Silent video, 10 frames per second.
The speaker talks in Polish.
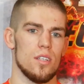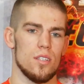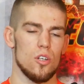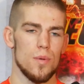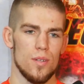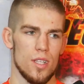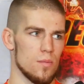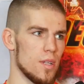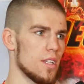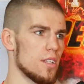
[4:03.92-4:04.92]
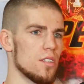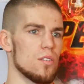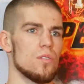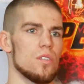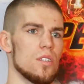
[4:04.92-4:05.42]
y, skupiał na tym na
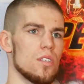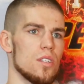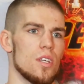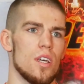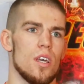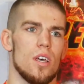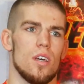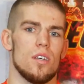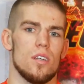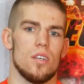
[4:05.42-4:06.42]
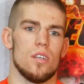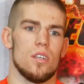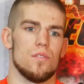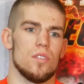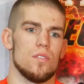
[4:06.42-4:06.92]
treningu i y,
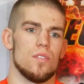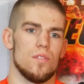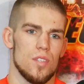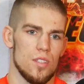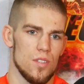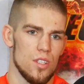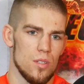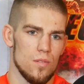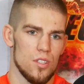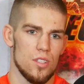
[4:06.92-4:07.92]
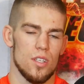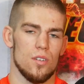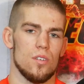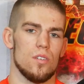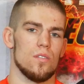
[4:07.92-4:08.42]
wy, wy, wyniesiemy właśnie z
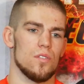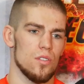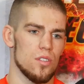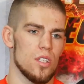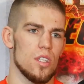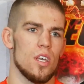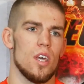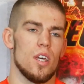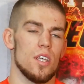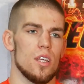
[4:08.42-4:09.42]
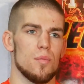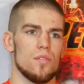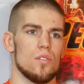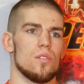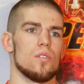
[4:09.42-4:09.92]
tego wnioski i na
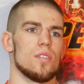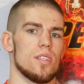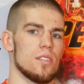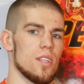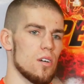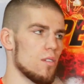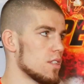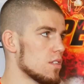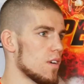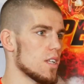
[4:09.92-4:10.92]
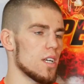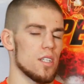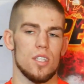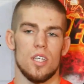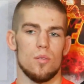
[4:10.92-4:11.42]
pewno na, na kolejnych
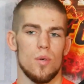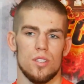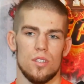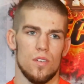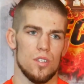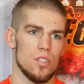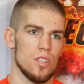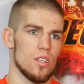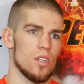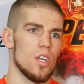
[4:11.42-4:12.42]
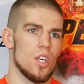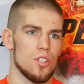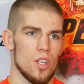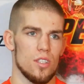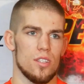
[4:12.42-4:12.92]
walkach nie będzie właśnie
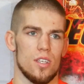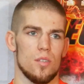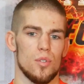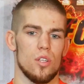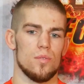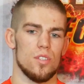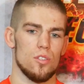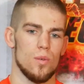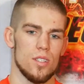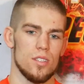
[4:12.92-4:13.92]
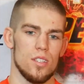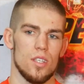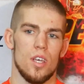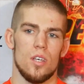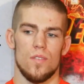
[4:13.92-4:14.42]
żadnych takich podobnych
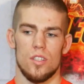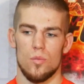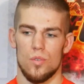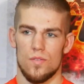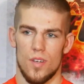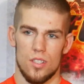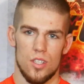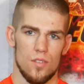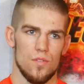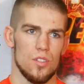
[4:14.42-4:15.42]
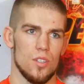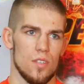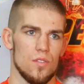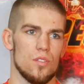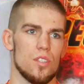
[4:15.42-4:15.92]
sytuacji. Wiadomo, z walk trzeba
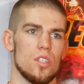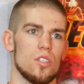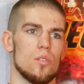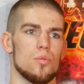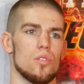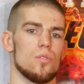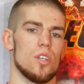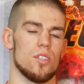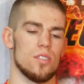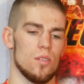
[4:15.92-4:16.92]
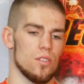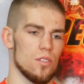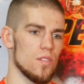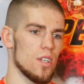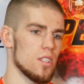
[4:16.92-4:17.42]
wyciągać wnioski iść do przodu, trzeba się cały czas
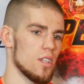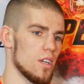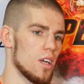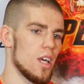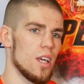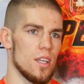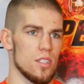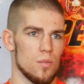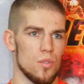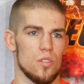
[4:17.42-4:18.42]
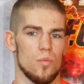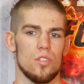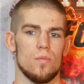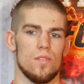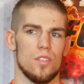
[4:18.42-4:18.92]
rozwijać, a ja jestem jeszcze
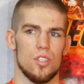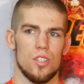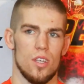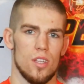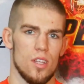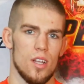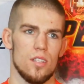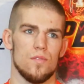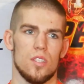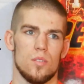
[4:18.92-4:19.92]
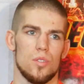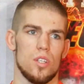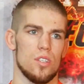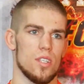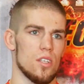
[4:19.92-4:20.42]
młody, mam 21 lat, więc
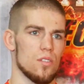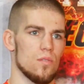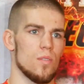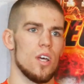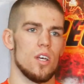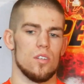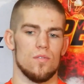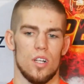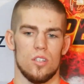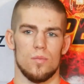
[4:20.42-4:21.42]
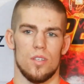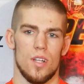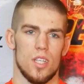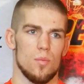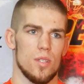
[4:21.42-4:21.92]
myślę, że z każdą walką na
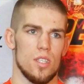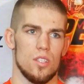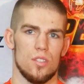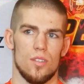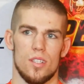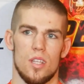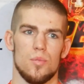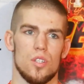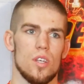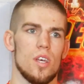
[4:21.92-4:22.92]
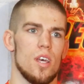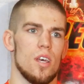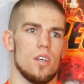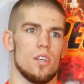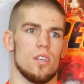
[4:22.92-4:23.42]
walkę będę jeszcze coraz lepszy.
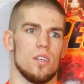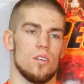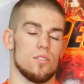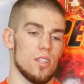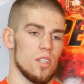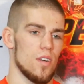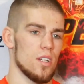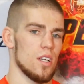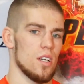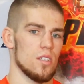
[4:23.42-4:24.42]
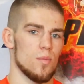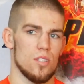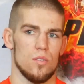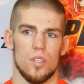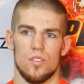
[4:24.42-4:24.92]
E, ostatnia walka z
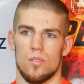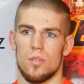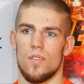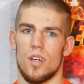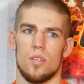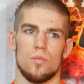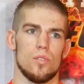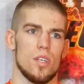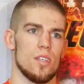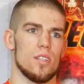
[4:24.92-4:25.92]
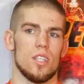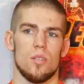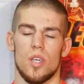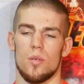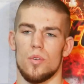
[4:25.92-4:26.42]
bardzo doświadczonym rywalem, tutaj
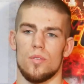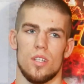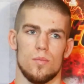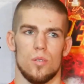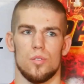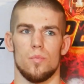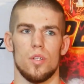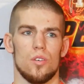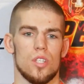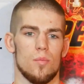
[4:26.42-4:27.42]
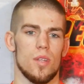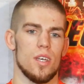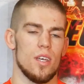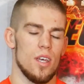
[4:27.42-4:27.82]
Adrianem Kępą, teraz będą się bili o szable.